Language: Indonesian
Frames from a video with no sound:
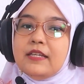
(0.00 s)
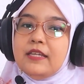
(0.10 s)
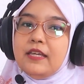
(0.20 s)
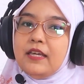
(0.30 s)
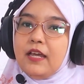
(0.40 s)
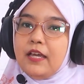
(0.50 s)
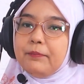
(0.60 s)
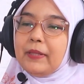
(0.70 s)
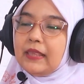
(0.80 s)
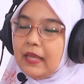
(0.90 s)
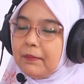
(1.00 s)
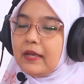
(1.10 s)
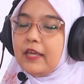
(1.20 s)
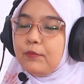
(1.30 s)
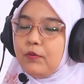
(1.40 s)
Jadi penting
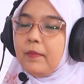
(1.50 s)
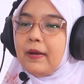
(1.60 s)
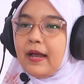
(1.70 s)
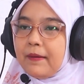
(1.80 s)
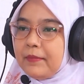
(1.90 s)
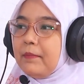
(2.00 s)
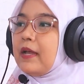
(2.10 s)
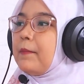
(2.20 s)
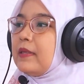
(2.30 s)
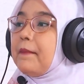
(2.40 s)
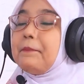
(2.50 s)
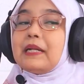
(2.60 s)
bagi ibu memahami bagaimana